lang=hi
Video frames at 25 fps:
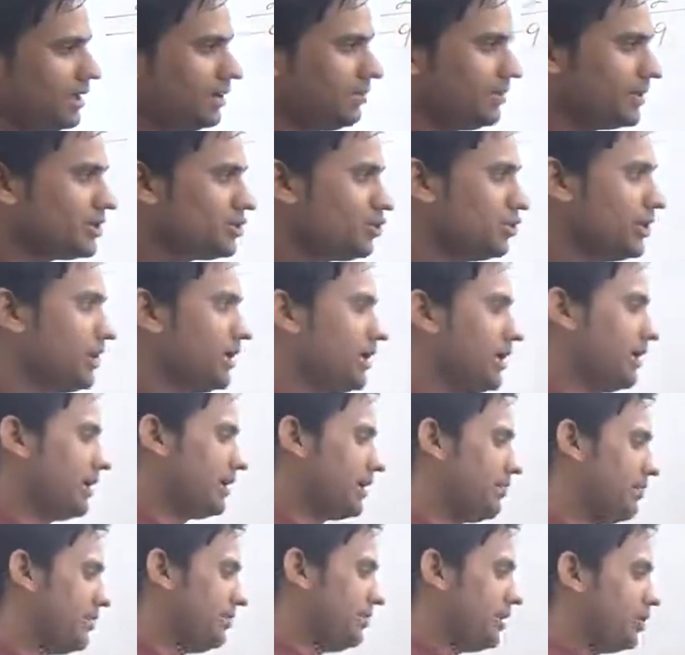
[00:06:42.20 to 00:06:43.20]
बच्चों देखिए
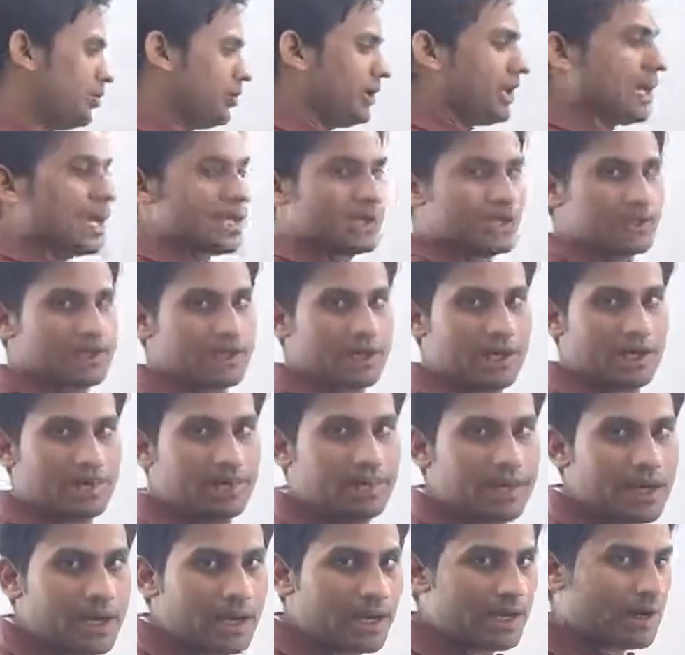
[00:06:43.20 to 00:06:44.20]
कभी भी कोई रैशनल
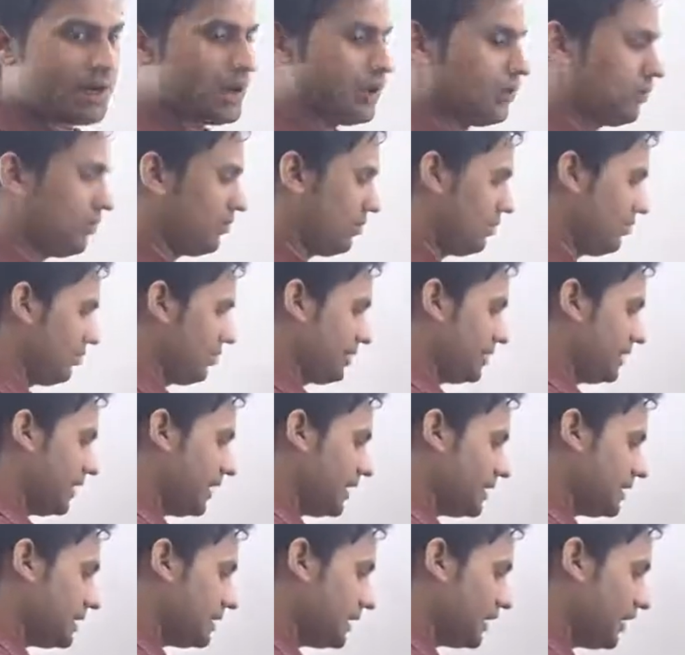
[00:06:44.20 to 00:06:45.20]
नंबर लिखा हो
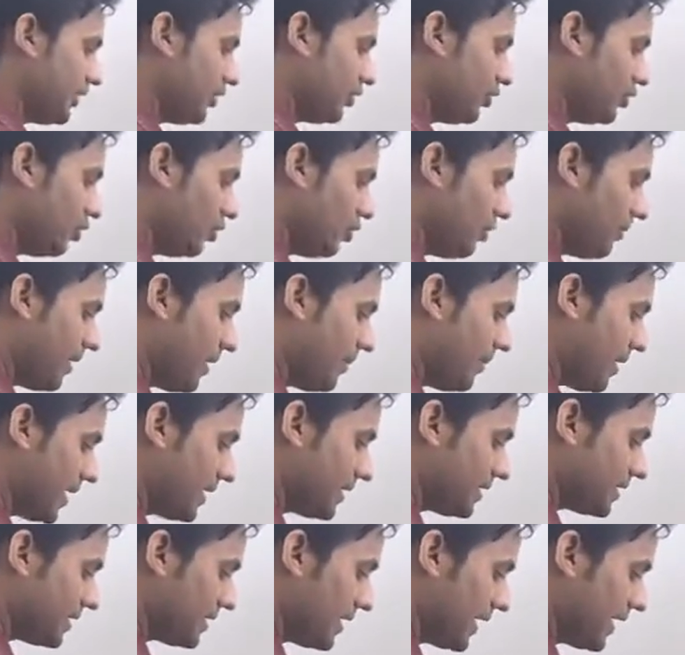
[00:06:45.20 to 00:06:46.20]
ठीक है जैसे कि टू बाय
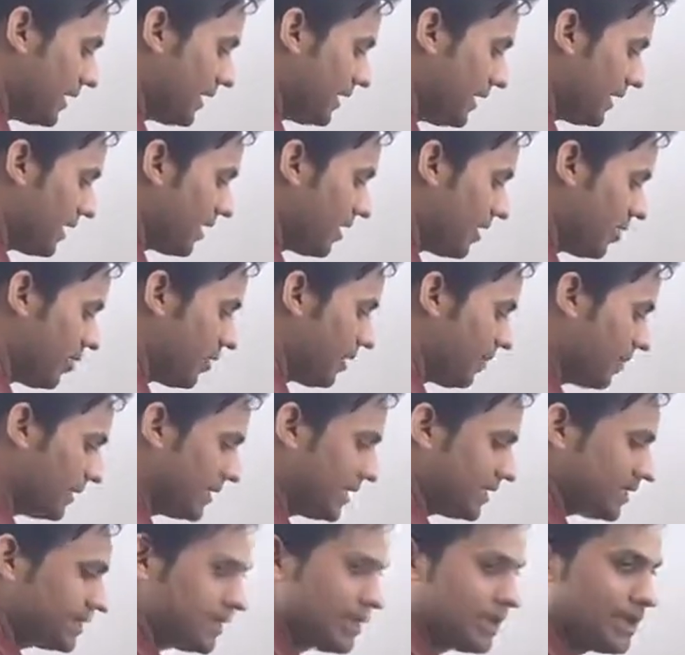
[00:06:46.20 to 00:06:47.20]
माइनस नाइन लिखा हुआ है
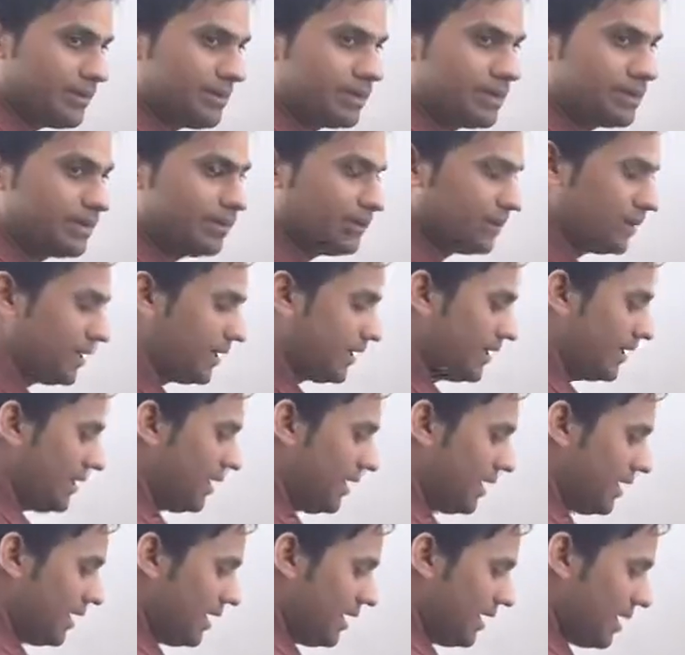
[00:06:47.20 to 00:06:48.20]
पता है इसका क्या मतलब होता
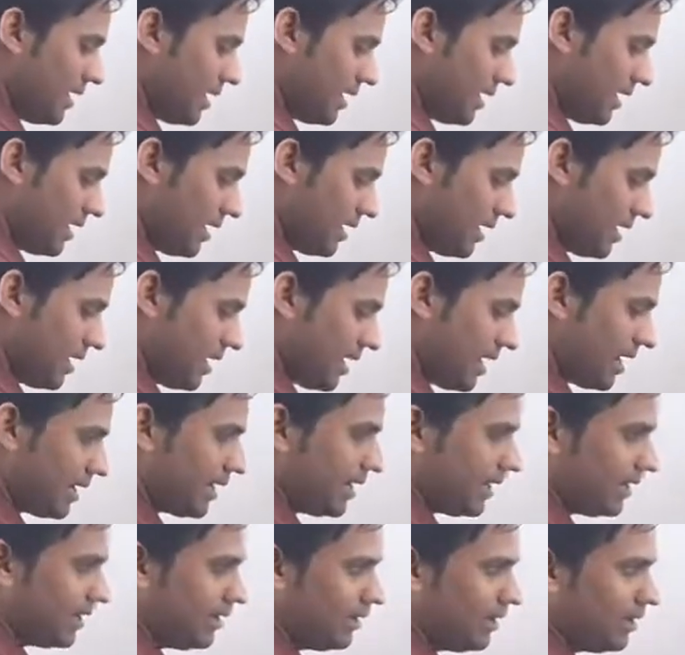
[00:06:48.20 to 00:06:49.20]
है
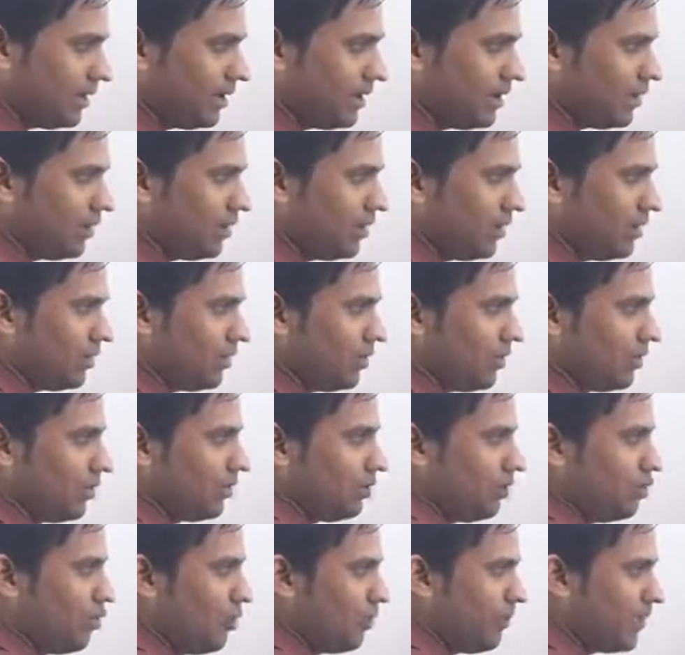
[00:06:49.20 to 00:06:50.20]
अगर
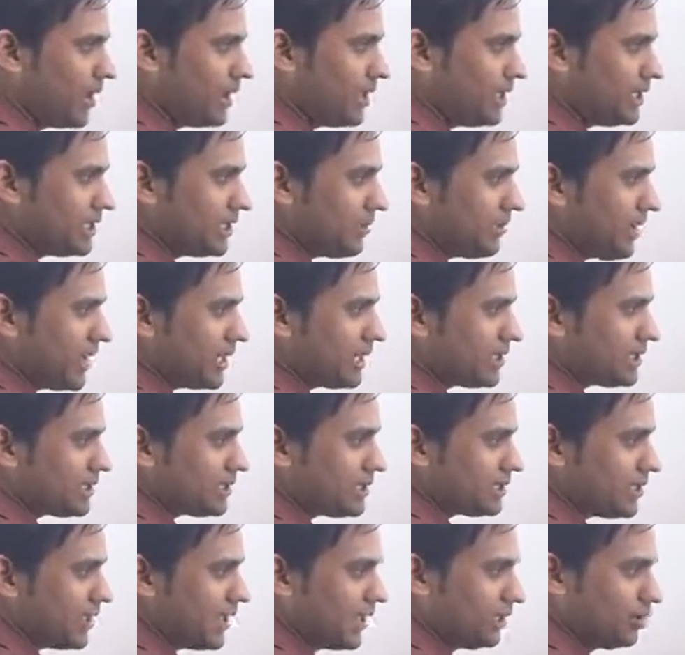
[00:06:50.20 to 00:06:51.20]
ऊपर नीचे
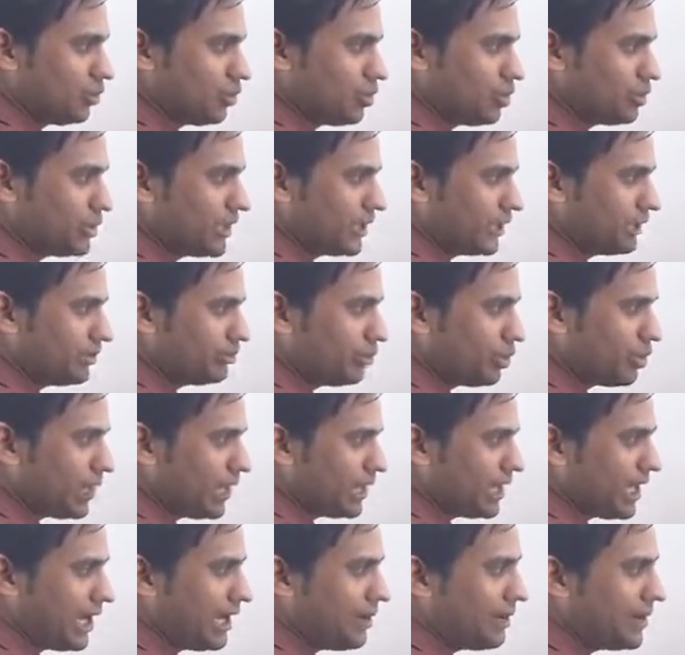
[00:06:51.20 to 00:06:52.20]
माइनस है दोनों जगह तब तो
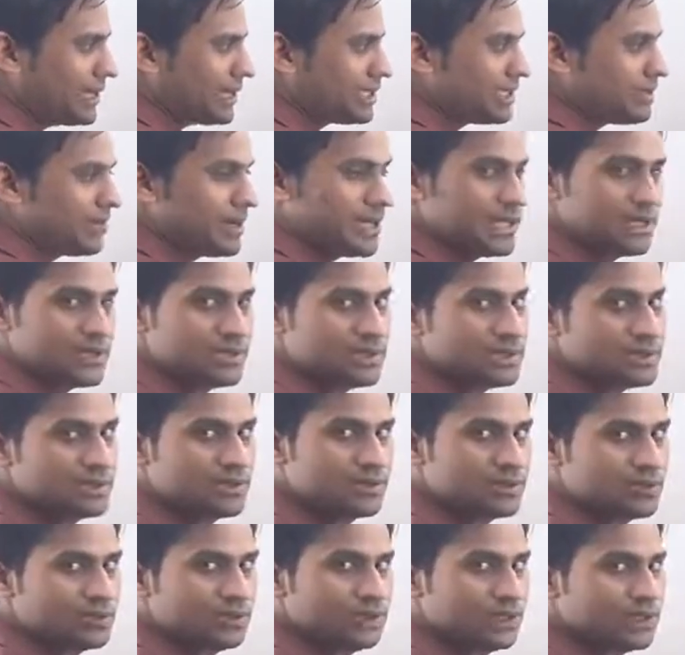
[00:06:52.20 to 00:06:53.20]
कट जाएगा माइनस माइनस
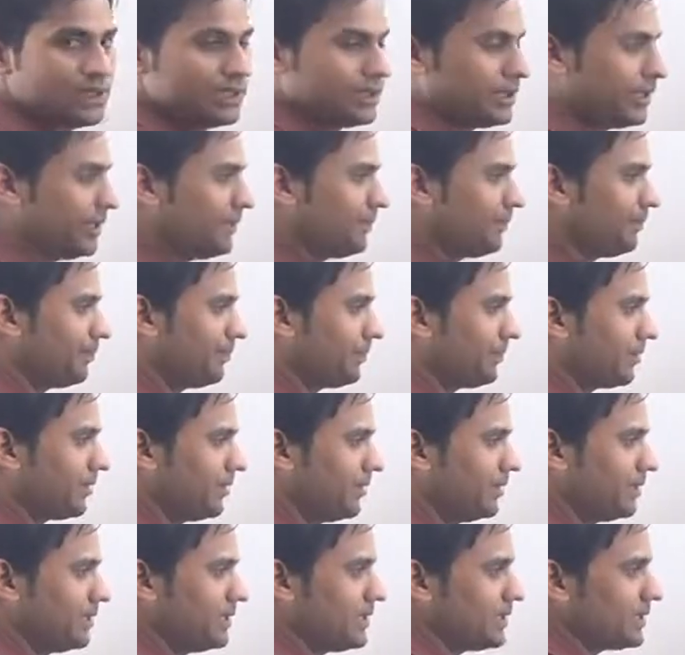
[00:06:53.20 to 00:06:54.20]
कोई दिक्कत
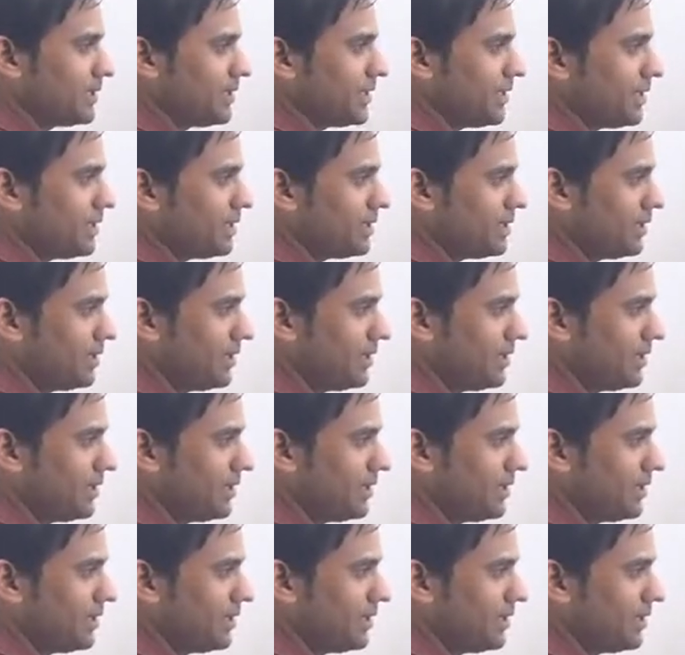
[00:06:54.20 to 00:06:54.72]
नहीं जैसे यहाँ